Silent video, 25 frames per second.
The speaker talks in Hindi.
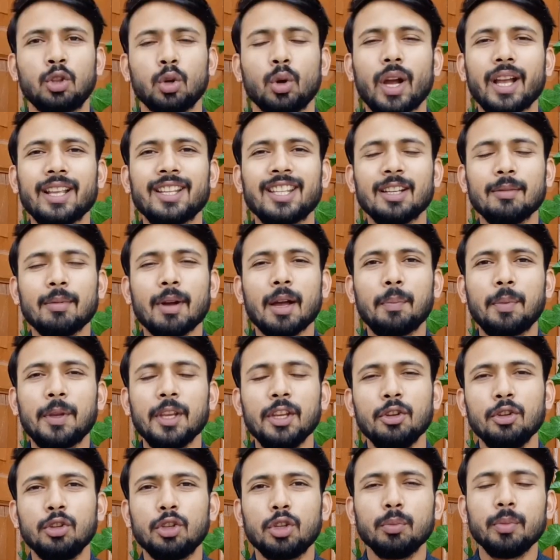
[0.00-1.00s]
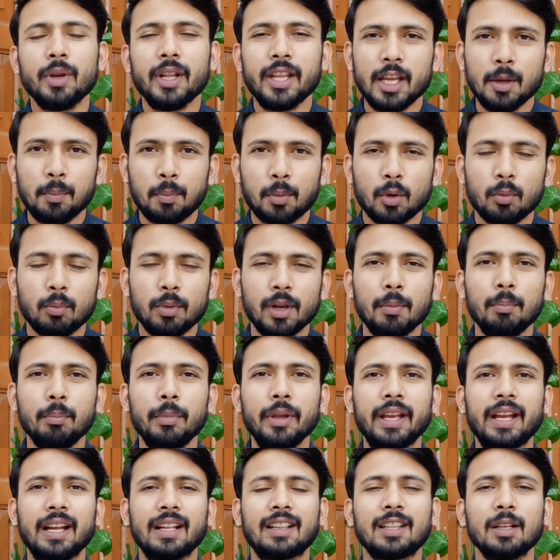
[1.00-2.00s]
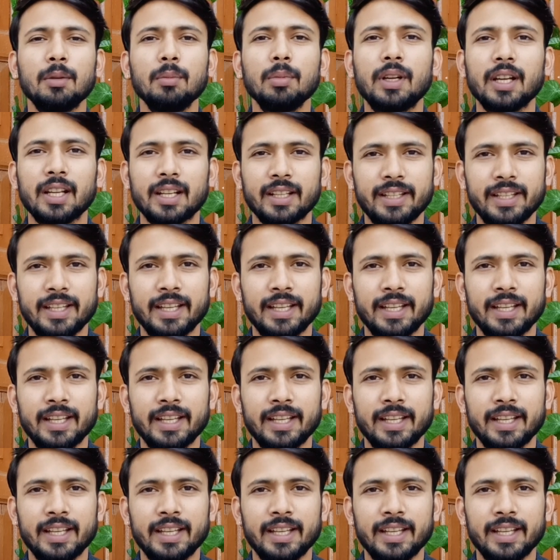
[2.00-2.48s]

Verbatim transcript: तो गैस अब आपकी YouTube ने ये प्रॉब्लम भी खत्म कर